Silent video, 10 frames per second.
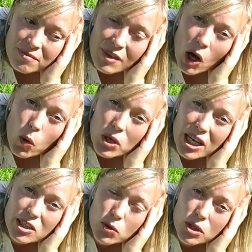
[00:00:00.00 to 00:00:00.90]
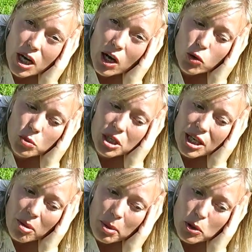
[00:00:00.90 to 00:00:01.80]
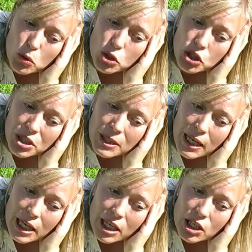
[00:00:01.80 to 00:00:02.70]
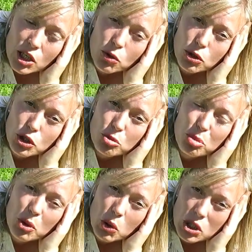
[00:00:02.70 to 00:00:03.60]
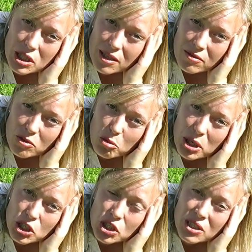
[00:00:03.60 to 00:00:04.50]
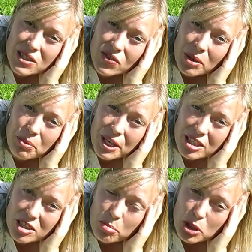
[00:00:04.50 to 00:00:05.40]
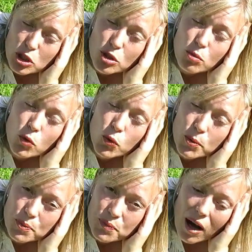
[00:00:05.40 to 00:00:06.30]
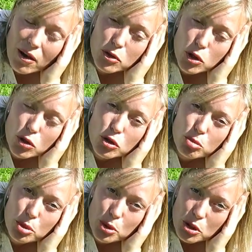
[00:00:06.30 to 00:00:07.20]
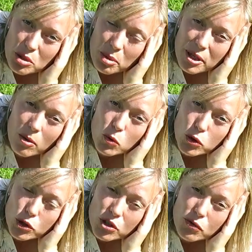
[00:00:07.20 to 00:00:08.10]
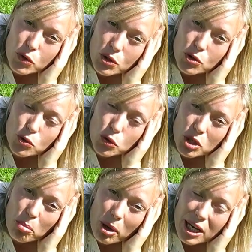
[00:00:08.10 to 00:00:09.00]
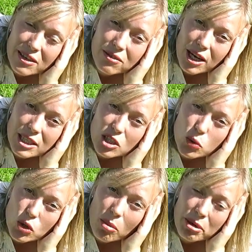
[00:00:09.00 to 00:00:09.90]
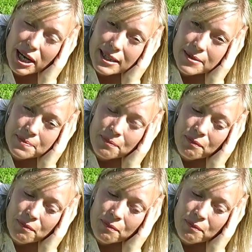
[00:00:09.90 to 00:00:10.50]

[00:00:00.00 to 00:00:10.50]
такой газон, как у меня, получить не очень просто в большинстве мест. Почему? А все очень просто, потому что его нужно поливать и удобрять.